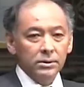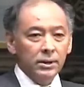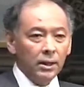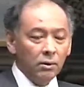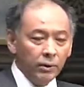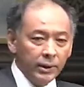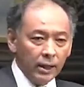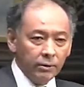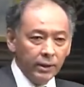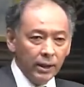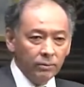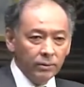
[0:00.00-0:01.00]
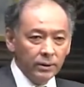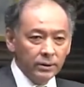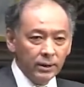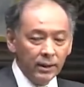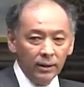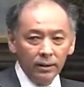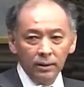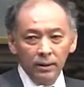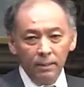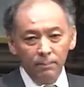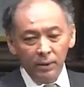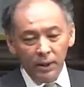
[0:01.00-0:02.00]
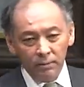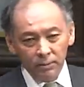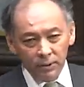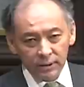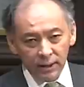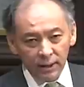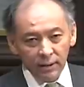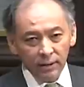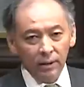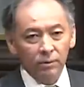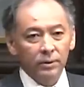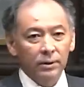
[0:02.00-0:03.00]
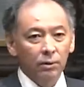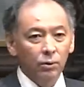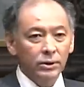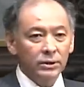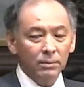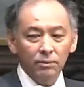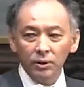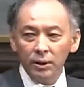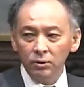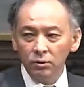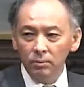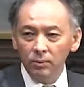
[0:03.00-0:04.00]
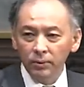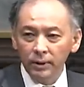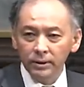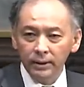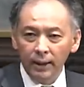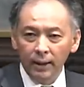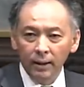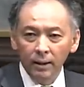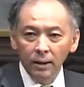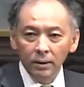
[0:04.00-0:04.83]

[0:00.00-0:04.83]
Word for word: 西洋医学を選ぶんですか漢方を選ぶんですかっていうふうにお医者さんも聞くと思うんですね。